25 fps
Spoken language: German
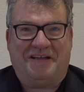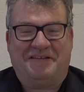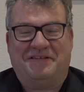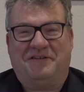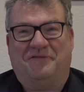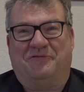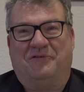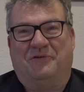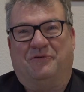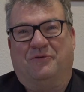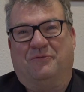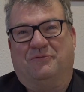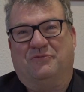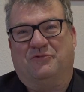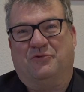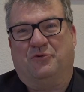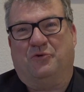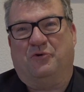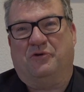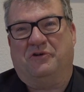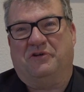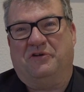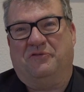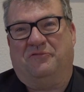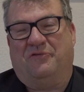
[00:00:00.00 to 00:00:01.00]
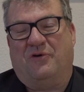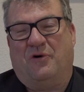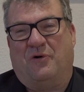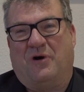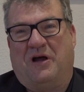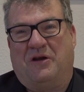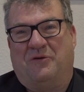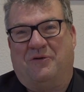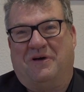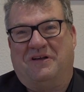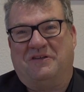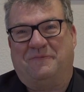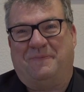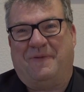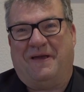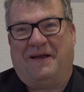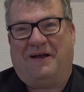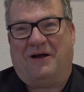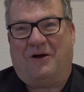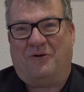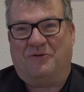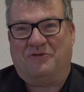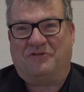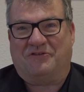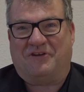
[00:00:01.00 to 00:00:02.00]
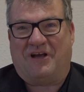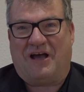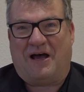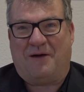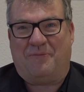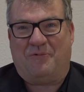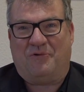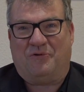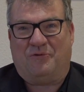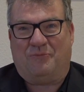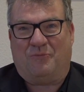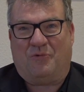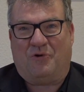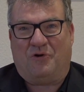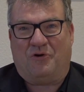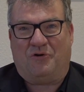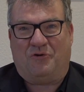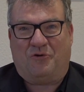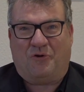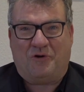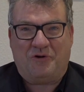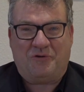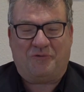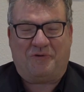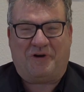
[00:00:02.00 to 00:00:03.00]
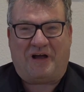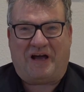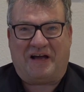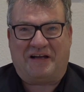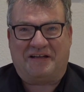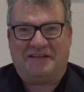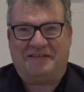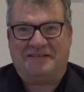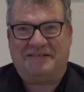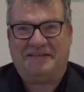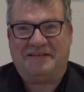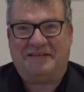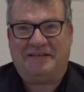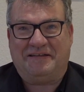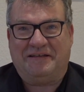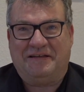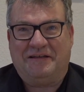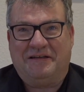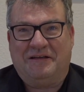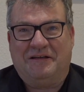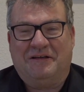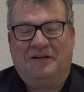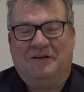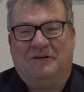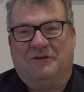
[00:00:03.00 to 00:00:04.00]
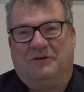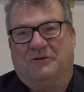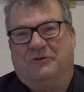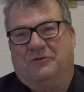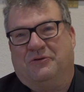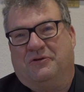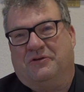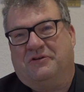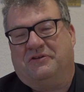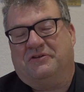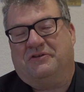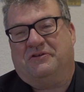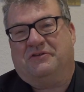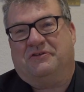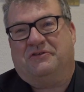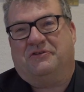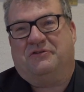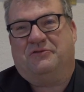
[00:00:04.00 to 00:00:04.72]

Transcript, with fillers: herzlich willkommen zu Hügel TV. Hallo Hasbergen, Ausgabe Nummer 89. Und heute